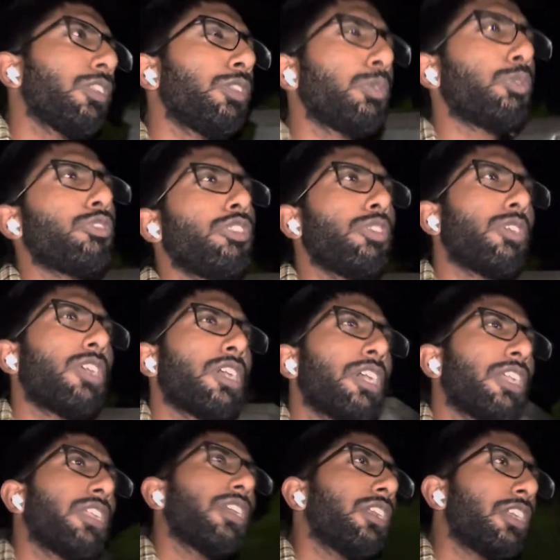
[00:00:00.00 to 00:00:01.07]
दिन कुछ नहीं हुआ गया
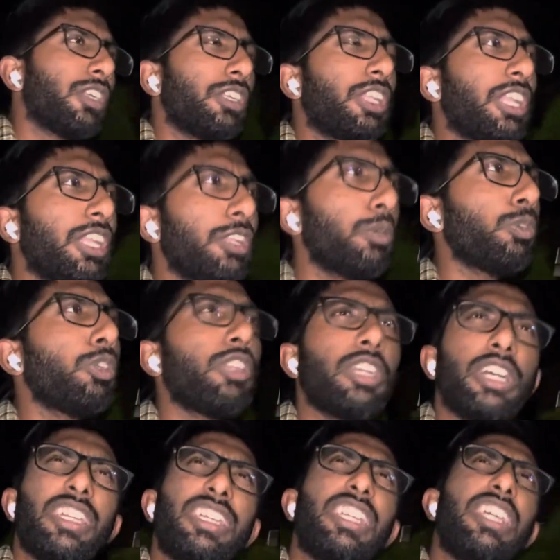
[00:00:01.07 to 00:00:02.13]
था ट्रेनिंग उन्होंने
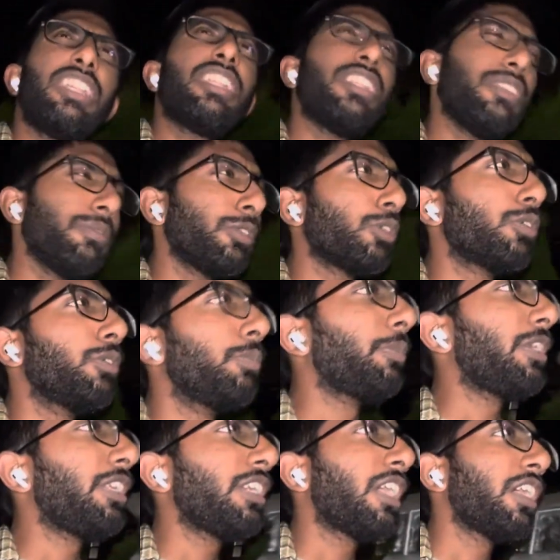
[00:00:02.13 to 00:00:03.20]
घर के लिए ही दे दी मेरे को मैं
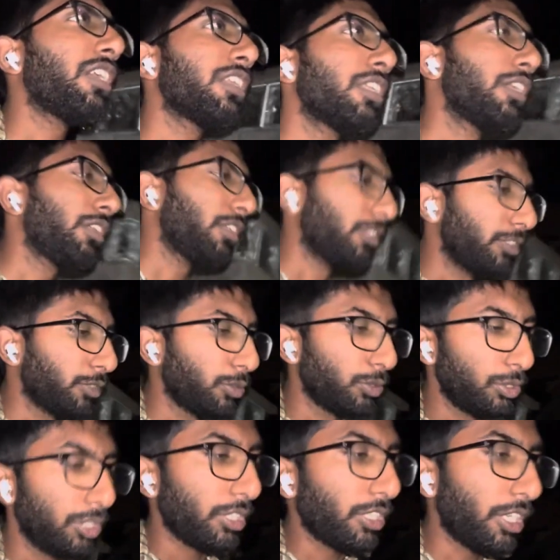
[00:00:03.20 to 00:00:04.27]
रिहायर हायर था ना तो
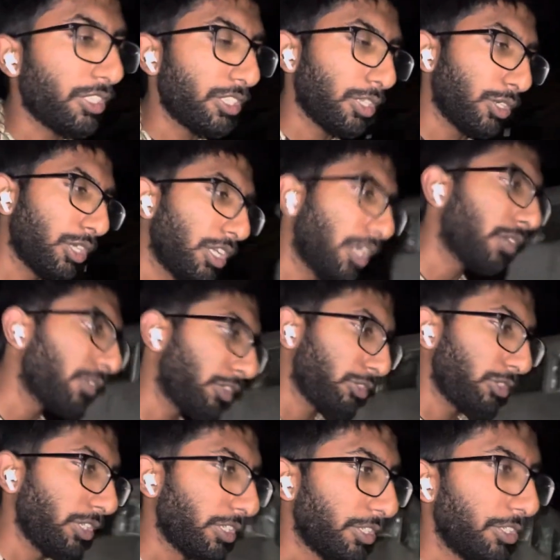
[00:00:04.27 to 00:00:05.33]
उन्होंने कहा सिक्योरिटी गार्ड वालों
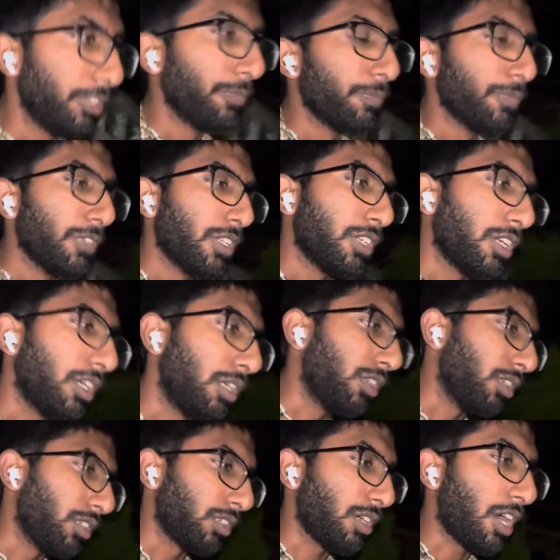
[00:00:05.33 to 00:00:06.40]
ने
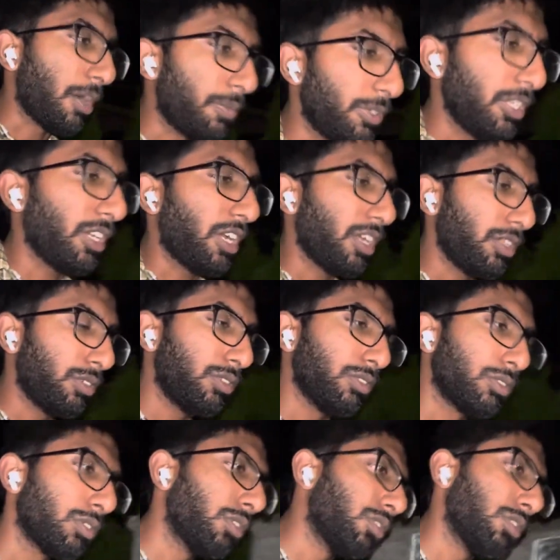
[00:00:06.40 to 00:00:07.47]
आप रिहायर हायर हो
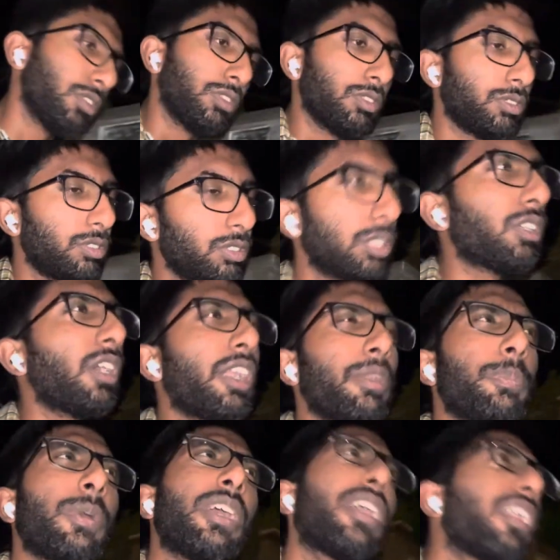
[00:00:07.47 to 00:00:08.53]
तो घर
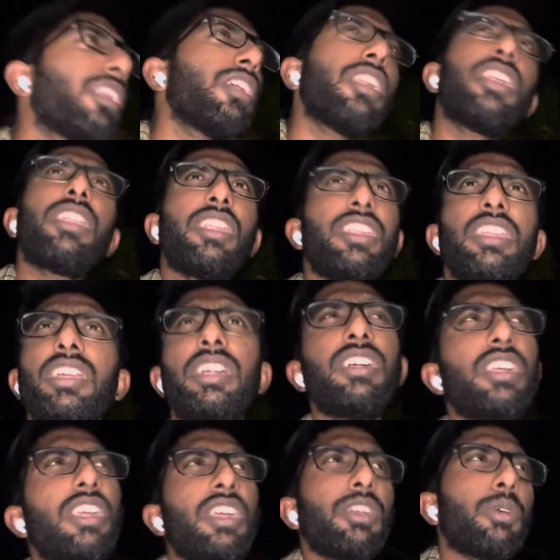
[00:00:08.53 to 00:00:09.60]
पे कर लेना ट्रेनिंग
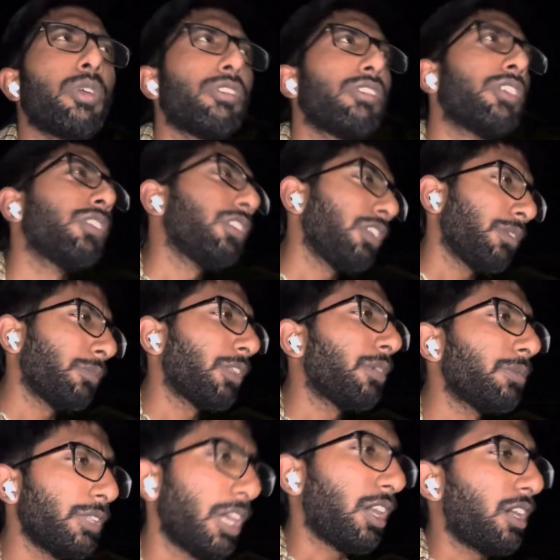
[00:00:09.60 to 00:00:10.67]
कोई ज़रूरत नहीं
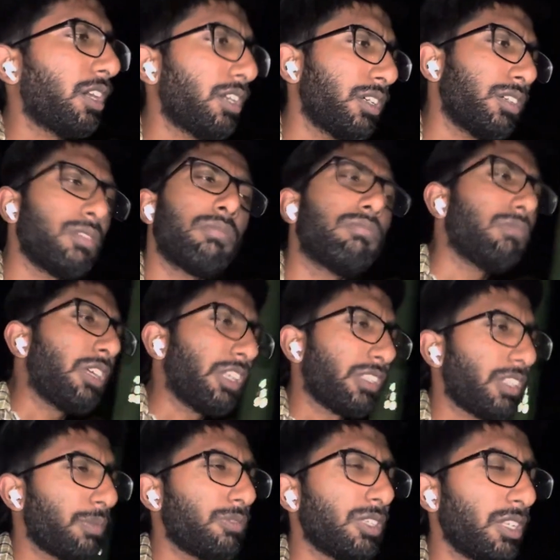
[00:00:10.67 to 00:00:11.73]
मतलब यहाँ
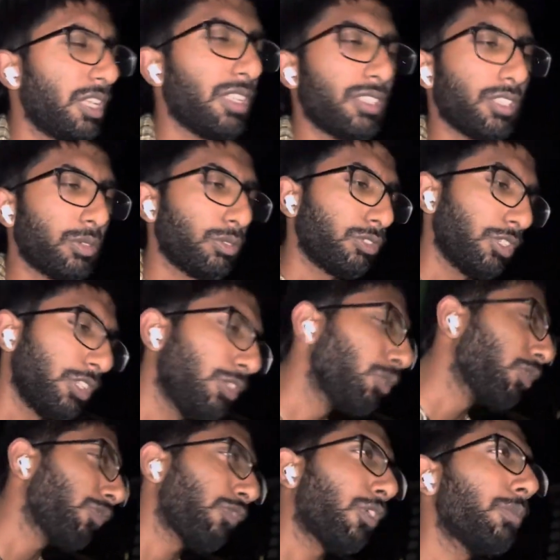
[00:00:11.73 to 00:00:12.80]
एक्सेप्शन है ऐसा कुछ नहीं
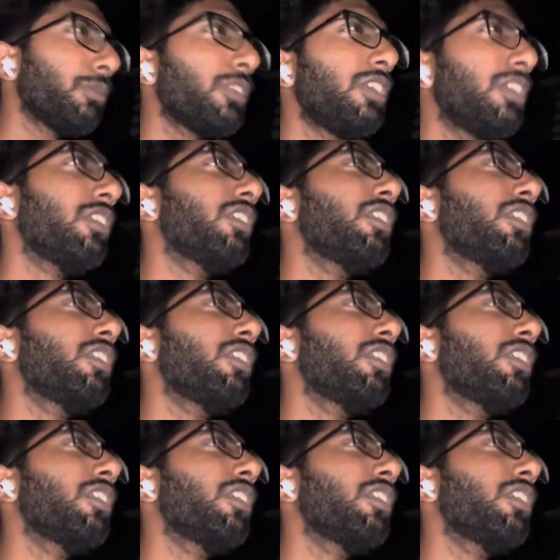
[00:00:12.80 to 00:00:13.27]
यूनिफॉर्म दी